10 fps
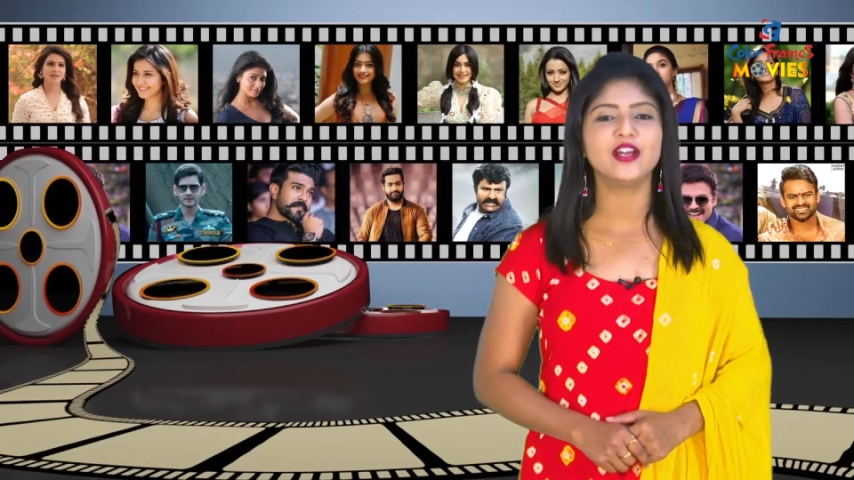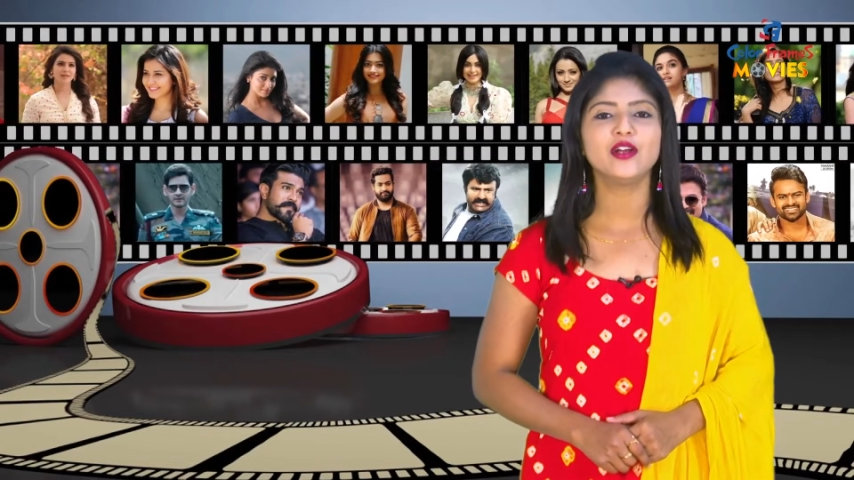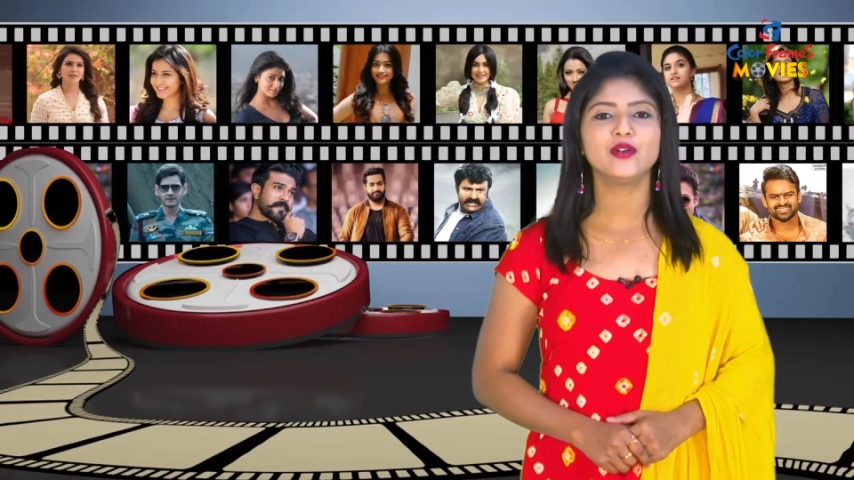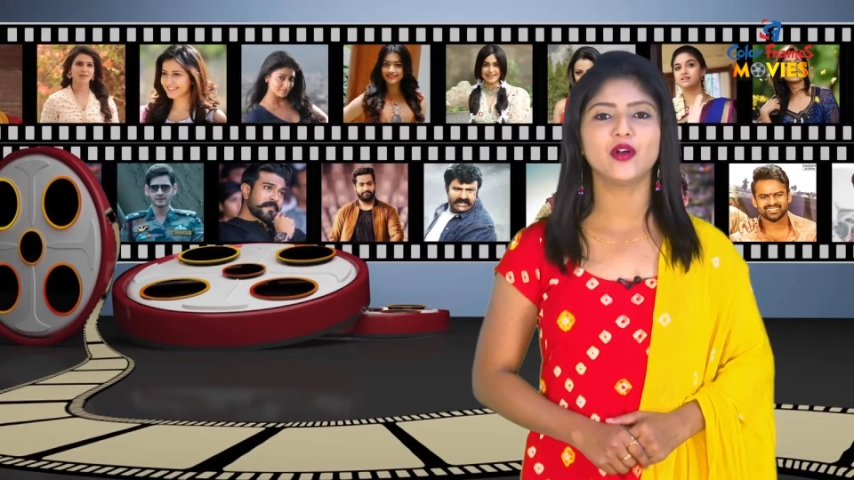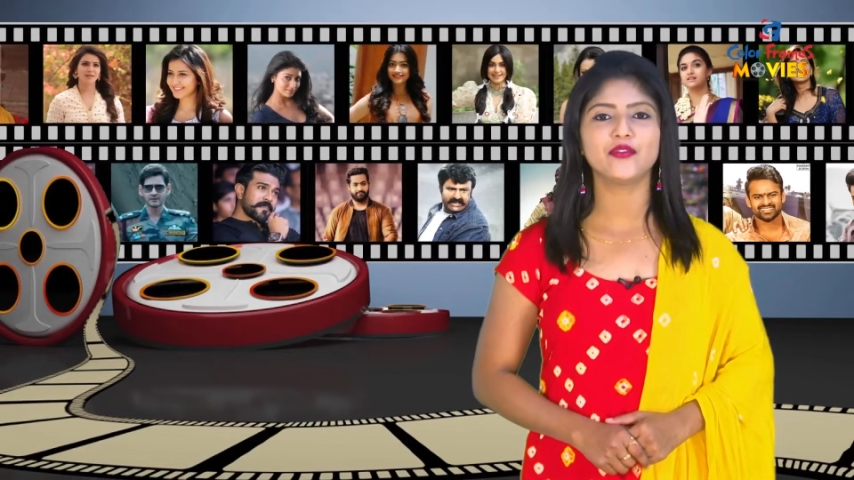
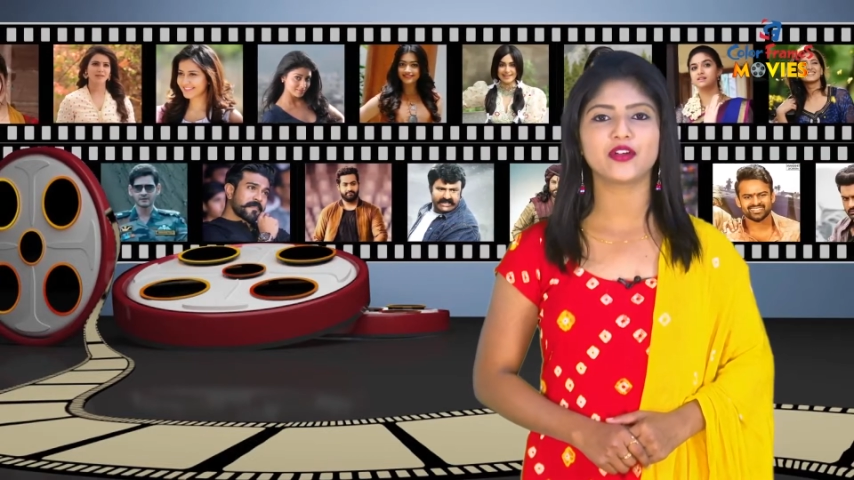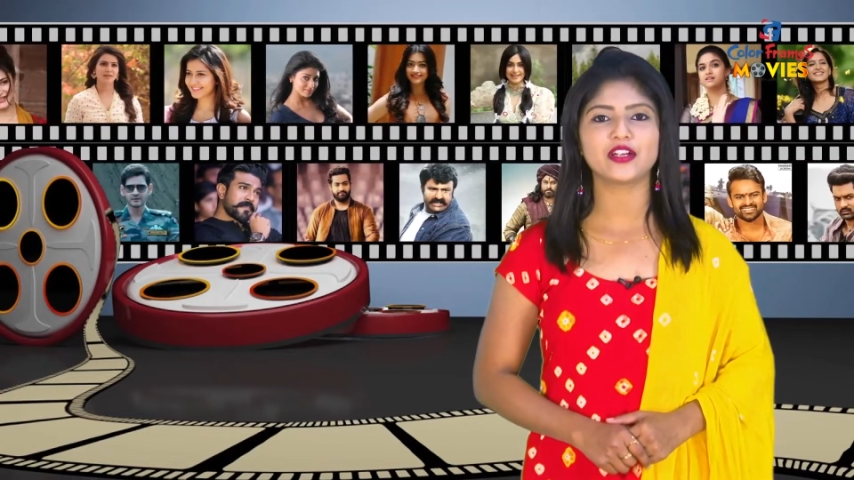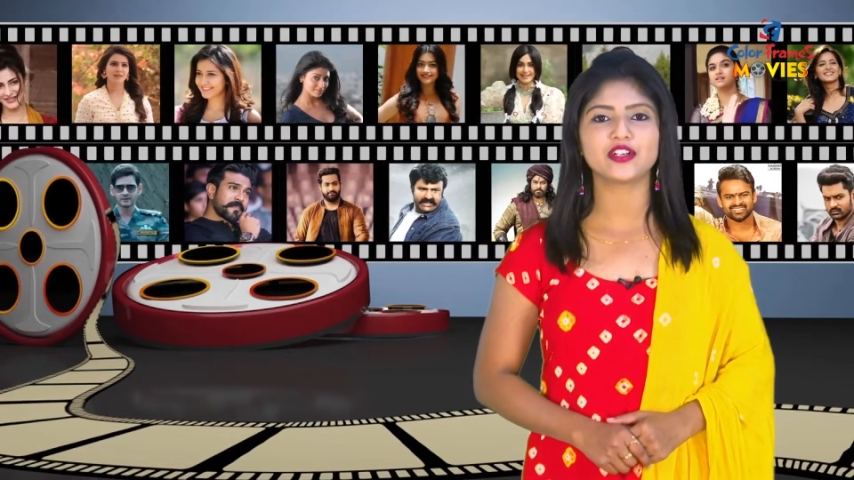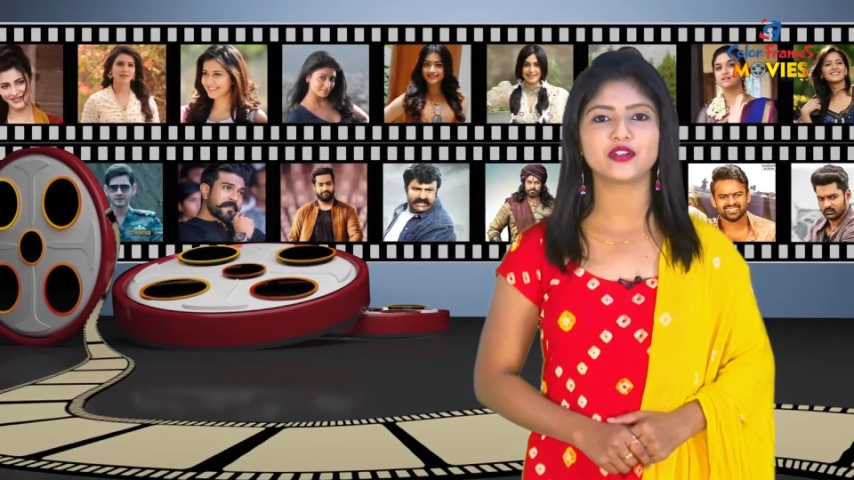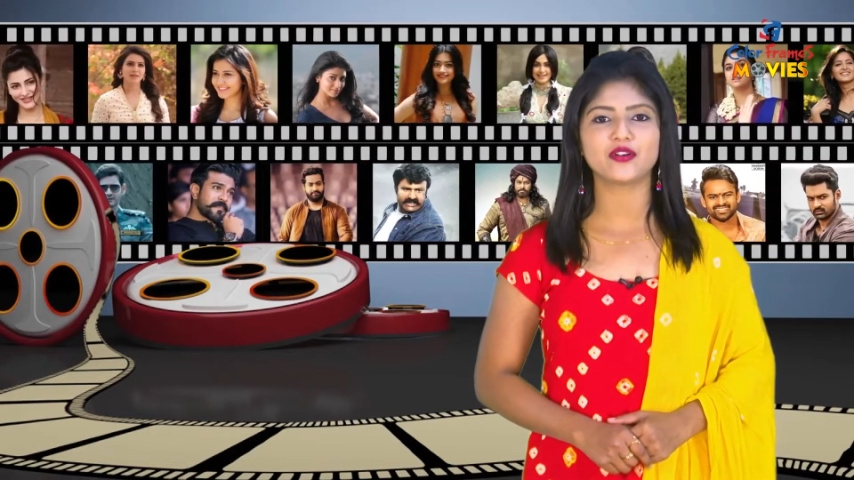
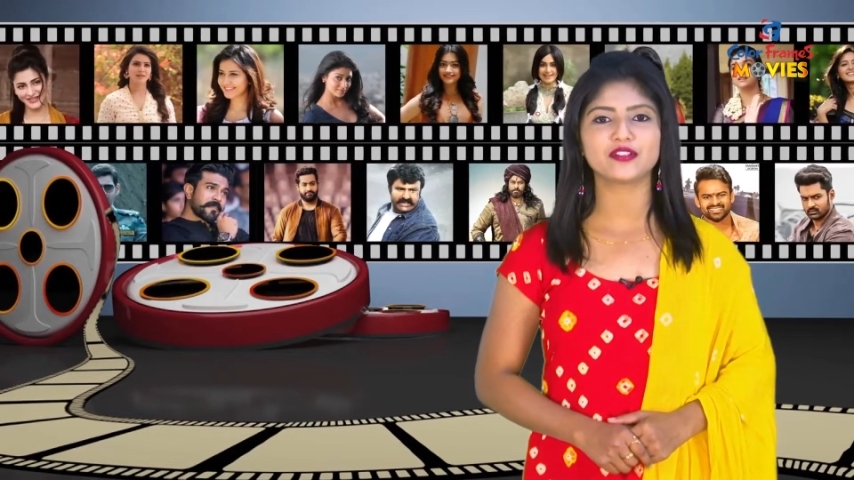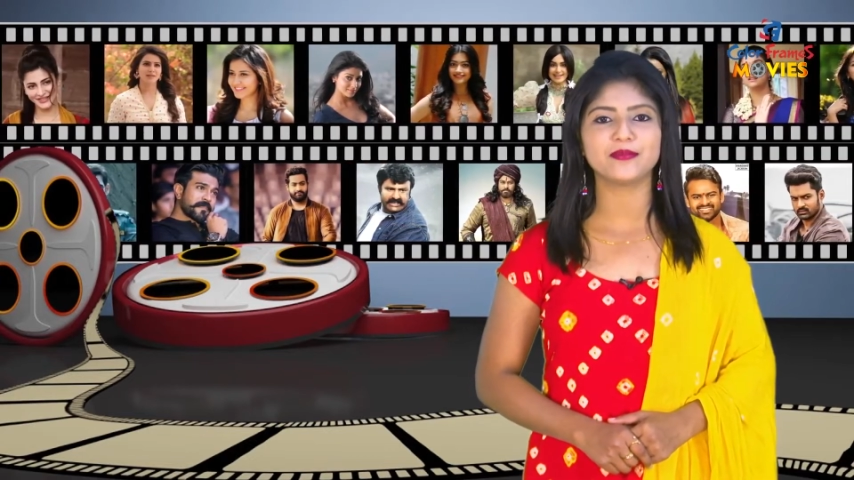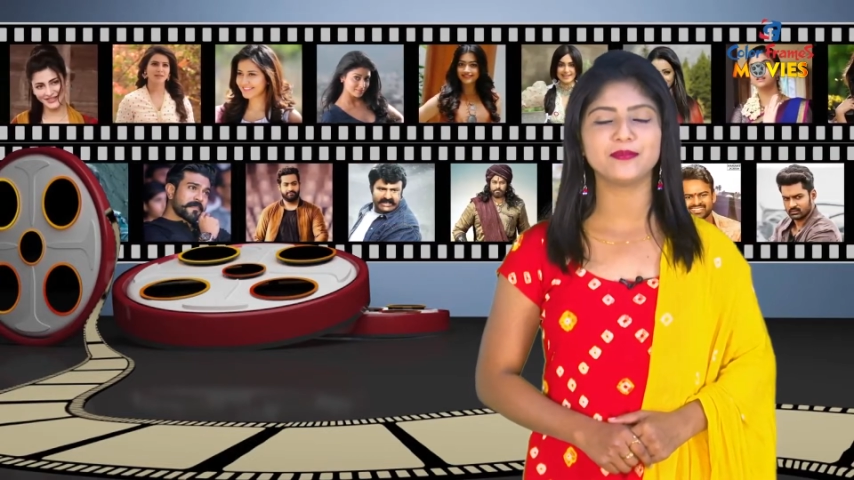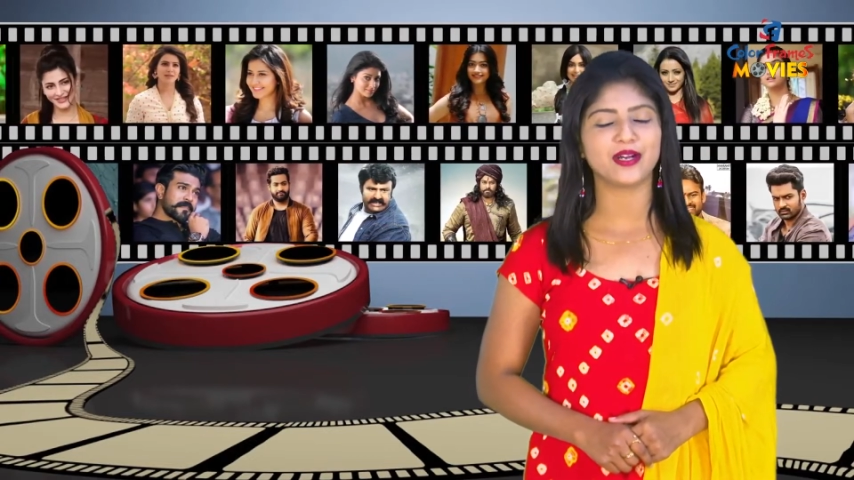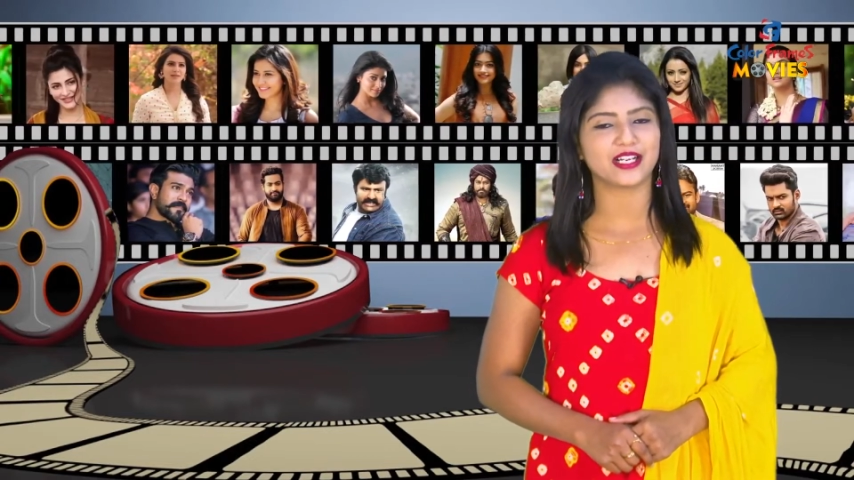నోటిఫికేషన్ కోసం
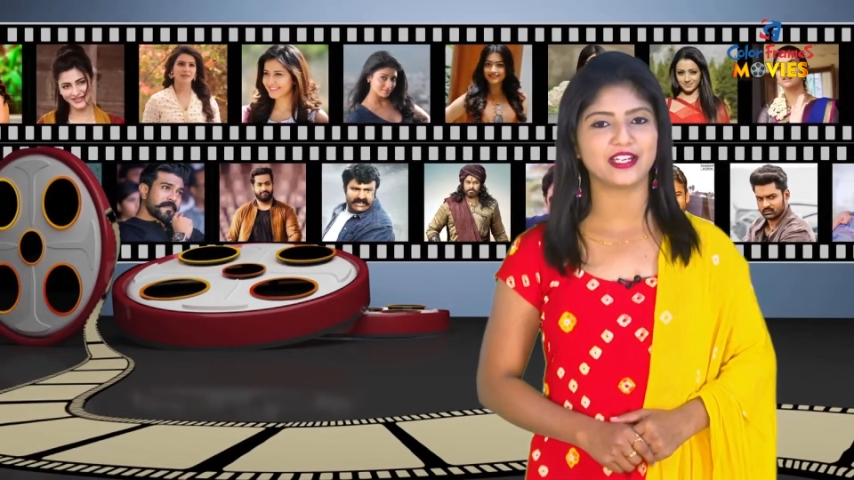పక్కనే